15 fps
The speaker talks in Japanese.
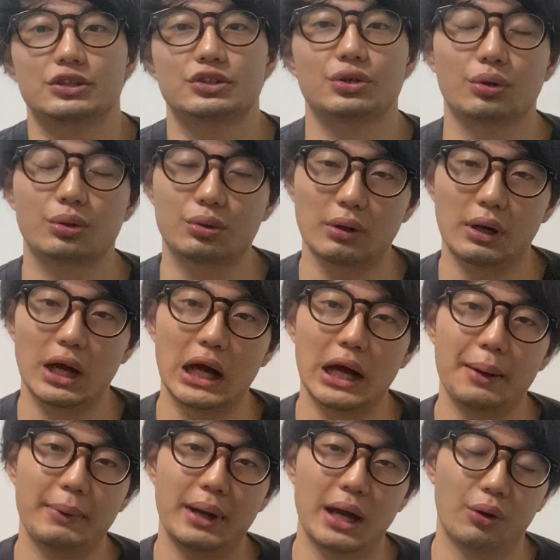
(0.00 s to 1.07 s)
そこ
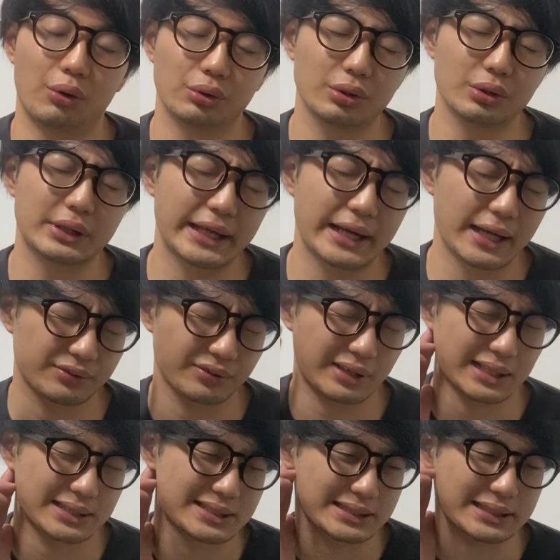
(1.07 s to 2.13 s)
はまあ小野寺と
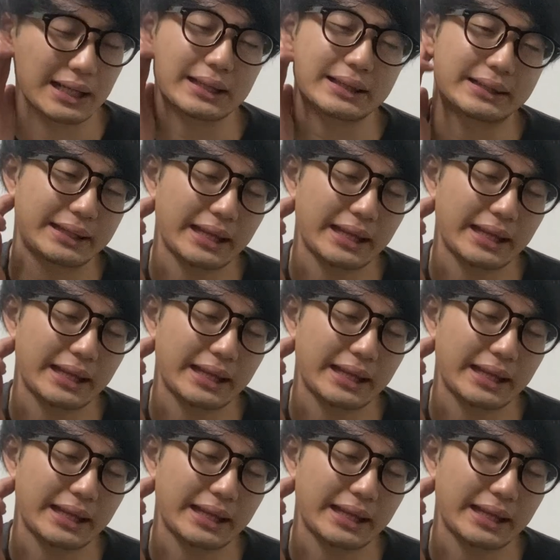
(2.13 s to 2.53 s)
か使って